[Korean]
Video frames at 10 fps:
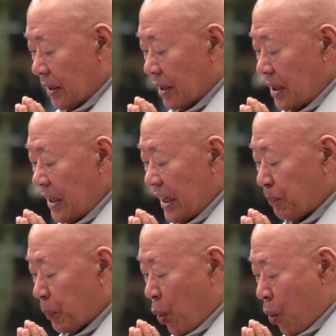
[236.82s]
덜
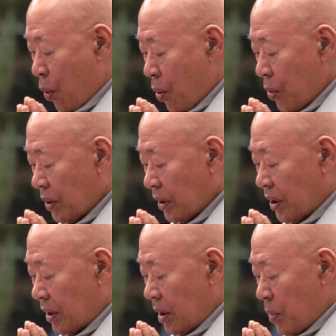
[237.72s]
입고
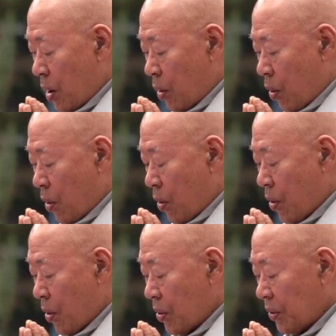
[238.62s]
덜
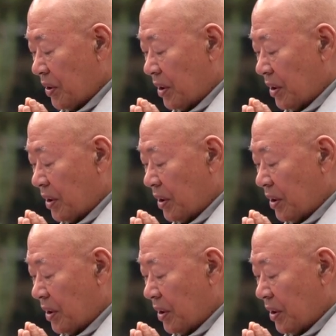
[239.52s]
먹고